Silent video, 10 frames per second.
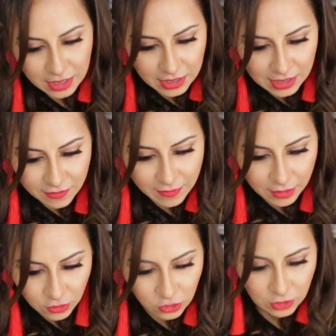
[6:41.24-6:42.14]

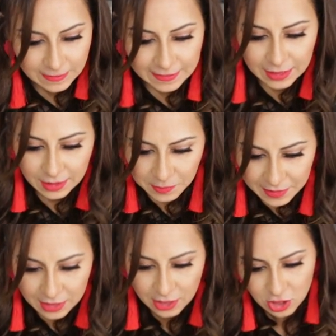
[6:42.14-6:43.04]
ايكيفالون
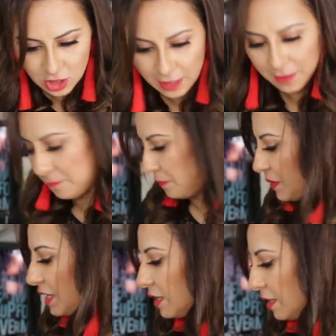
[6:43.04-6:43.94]
للترطيبه ديال الشعر
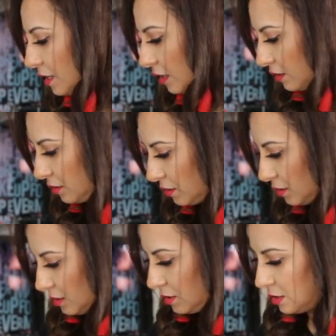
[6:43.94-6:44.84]
لا
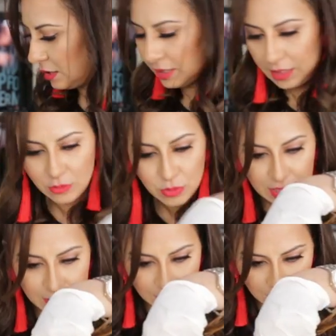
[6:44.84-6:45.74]
لو
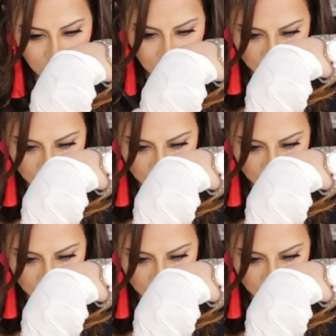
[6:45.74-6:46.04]
ليساج